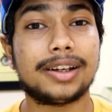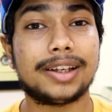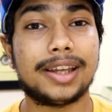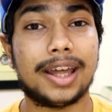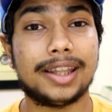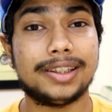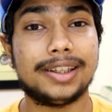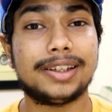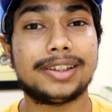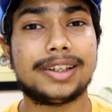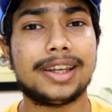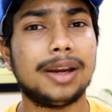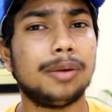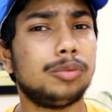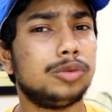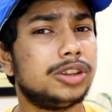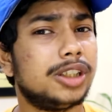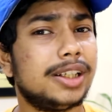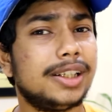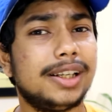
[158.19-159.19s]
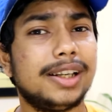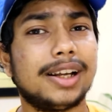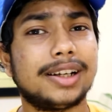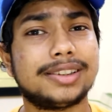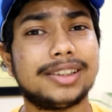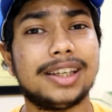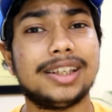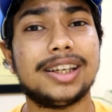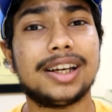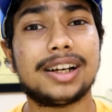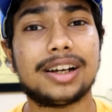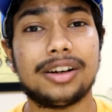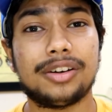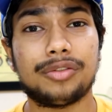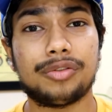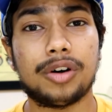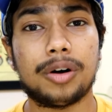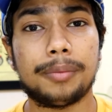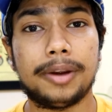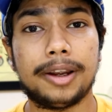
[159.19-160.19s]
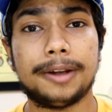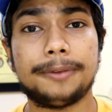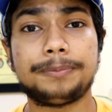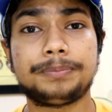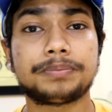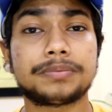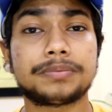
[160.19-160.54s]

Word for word: गैदर किया मुझे नहीं लगता ये कंफर्म है